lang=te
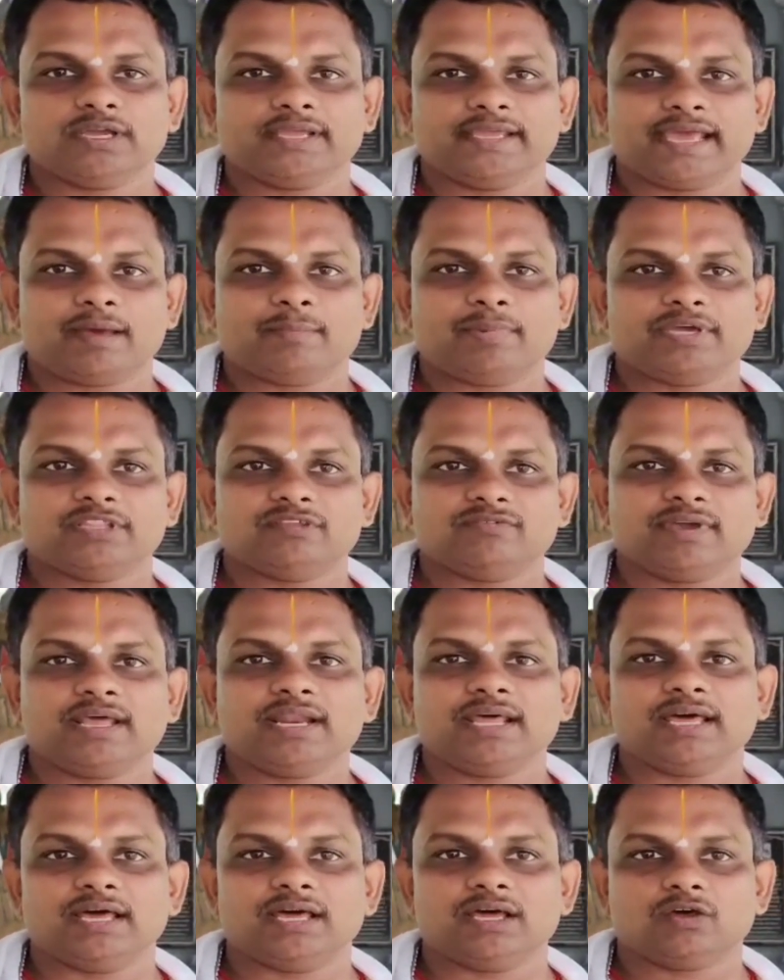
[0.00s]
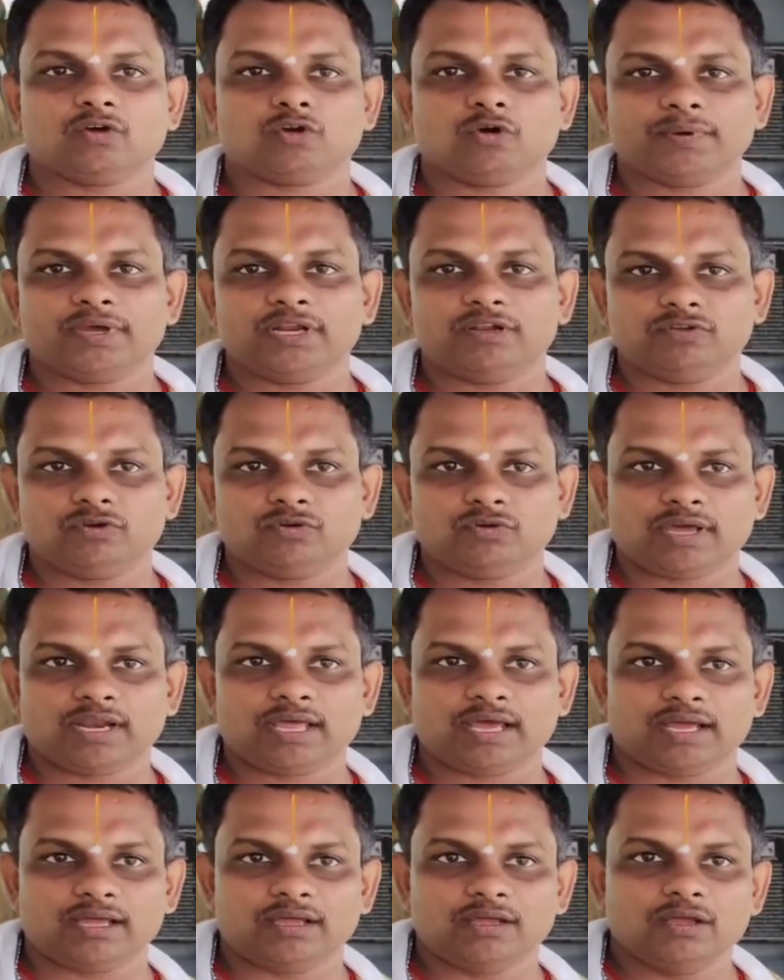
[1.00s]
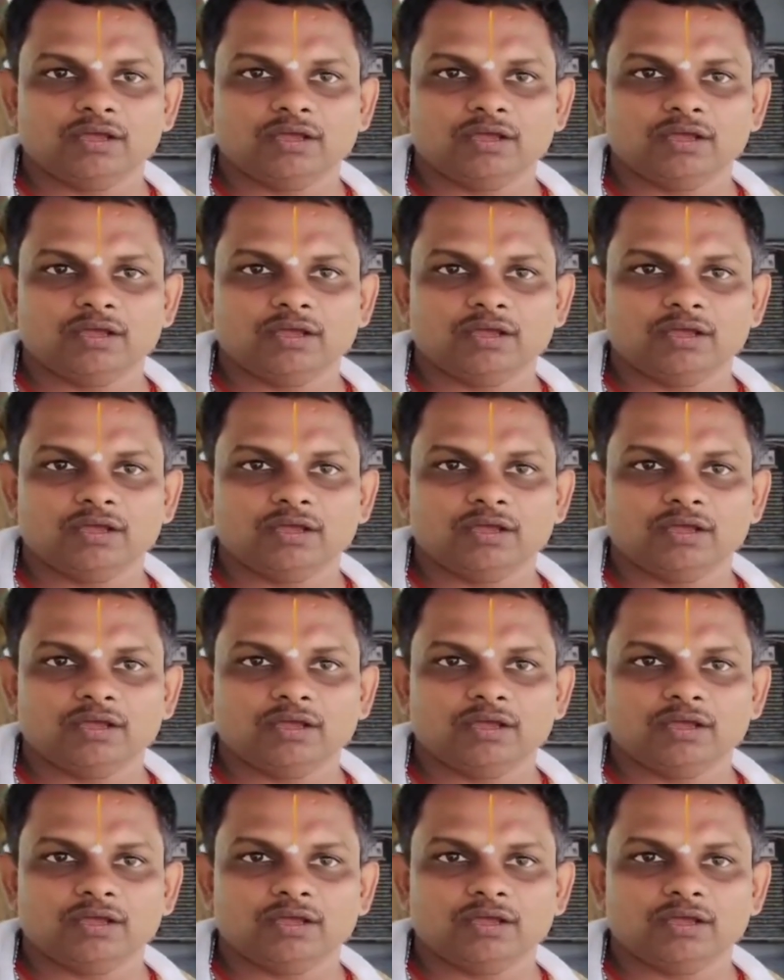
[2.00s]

ఒక యాభై ఐదు వేల రూపాయల విలువ గల